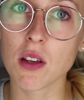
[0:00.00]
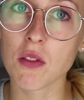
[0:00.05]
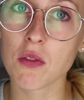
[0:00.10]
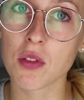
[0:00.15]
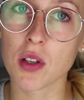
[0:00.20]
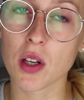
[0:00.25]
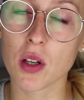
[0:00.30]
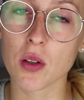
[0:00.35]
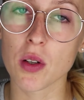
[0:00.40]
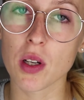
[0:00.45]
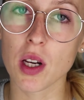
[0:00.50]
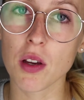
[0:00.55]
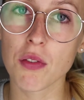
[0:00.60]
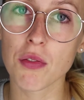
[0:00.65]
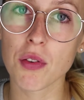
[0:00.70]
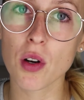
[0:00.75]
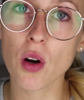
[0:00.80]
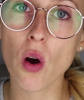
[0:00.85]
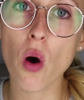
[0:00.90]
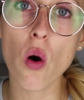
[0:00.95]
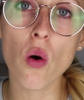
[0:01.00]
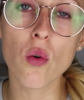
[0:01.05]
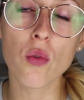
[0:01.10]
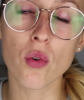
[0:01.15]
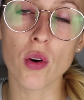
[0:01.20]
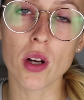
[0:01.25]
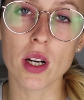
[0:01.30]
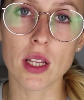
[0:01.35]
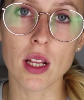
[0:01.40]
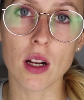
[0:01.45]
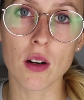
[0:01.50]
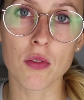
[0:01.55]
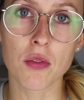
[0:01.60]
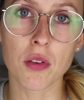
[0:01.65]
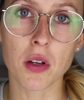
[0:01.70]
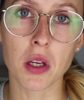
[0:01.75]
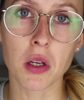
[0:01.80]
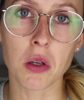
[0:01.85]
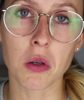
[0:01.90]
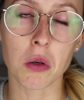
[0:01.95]
in frigorifero o fuori dal
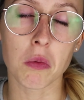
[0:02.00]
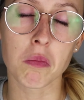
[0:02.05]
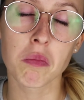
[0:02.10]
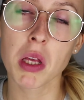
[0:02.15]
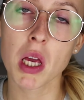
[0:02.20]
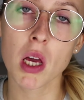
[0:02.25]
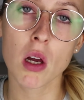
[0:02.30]
frigo,